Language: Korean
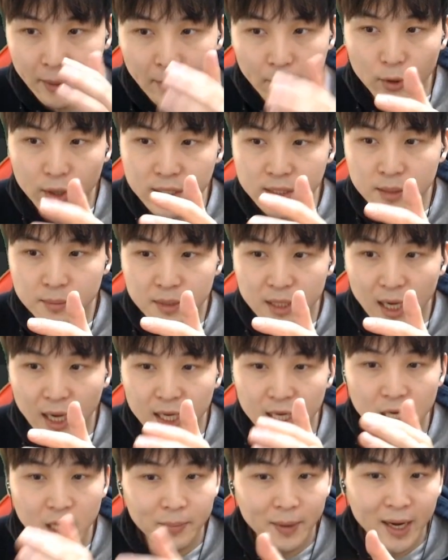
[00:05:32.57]
보겠습니다
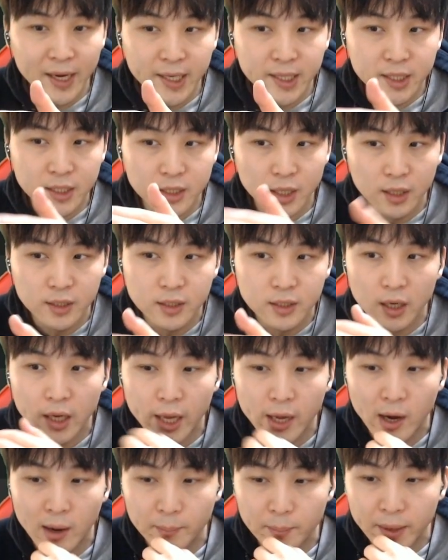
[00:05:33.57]
일반에서 전설
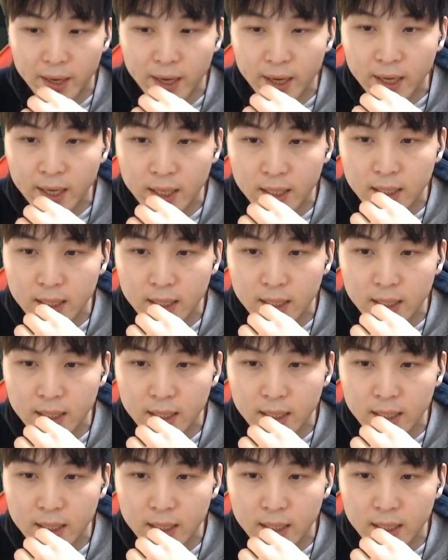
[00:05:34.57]
애완펫